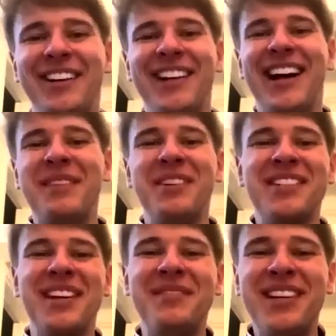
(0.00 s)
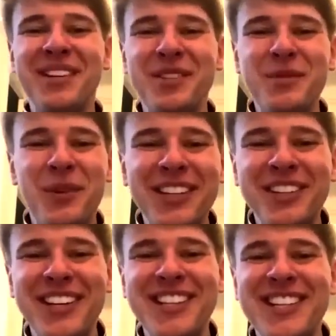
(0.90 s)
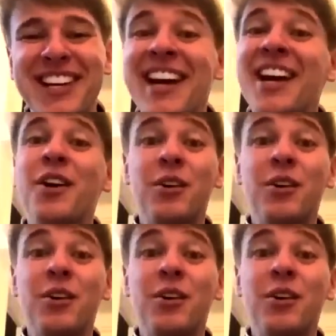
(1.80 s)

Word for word: Olá, meus amigos, boa noite!